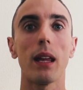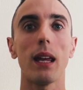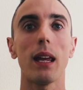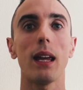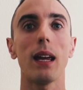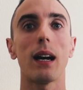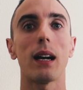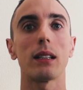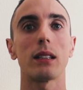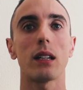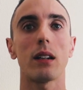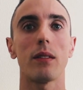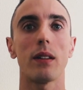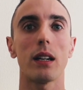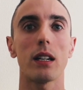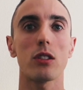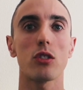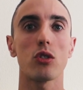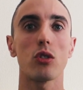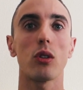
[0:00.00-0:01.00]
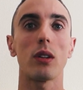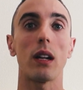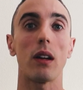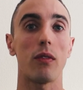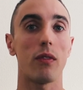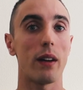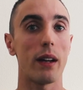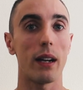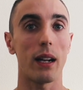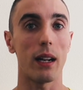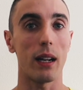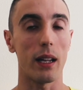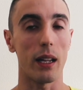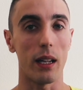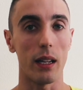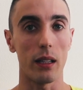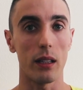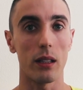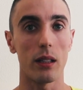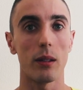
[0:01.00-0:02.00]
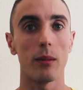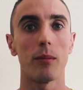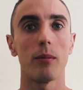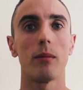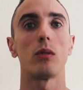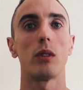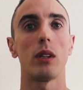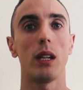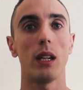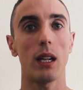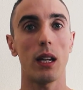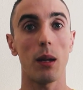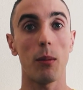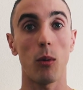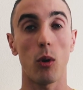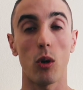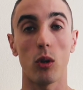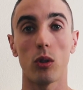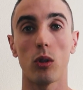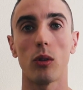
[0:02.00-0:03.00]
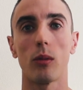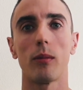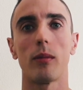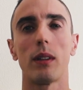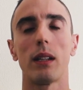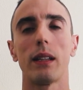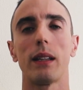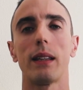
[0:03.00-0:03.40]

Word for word: e attraverso la final 8. In che modo?